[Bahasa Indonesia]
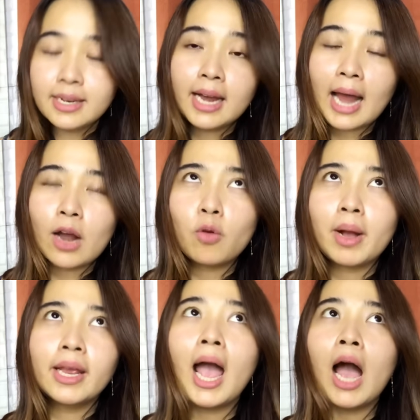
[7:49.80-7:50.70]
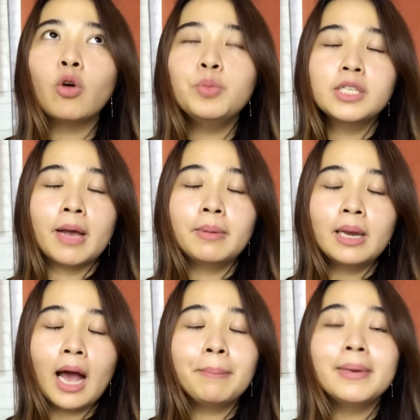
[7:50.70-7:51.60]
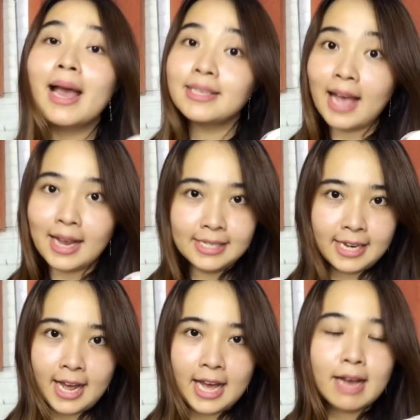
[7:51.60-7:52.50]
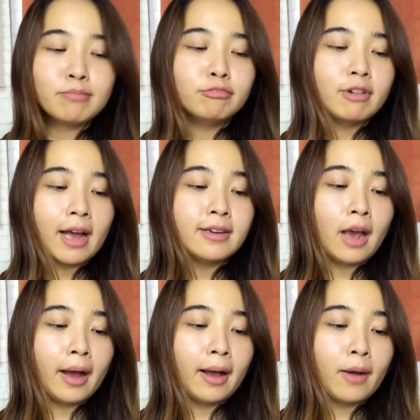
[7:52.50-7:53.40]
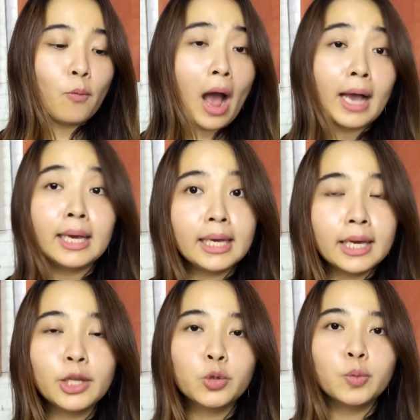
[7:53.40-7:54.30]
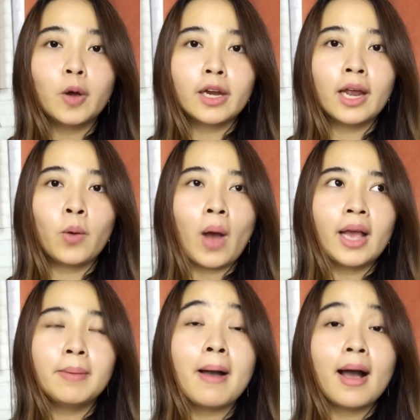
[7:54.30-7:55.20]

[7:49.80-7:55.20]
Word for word: dan aromanya aku bisa bilang biasa aja, bukan yang wangi gitu, bukan yang wangi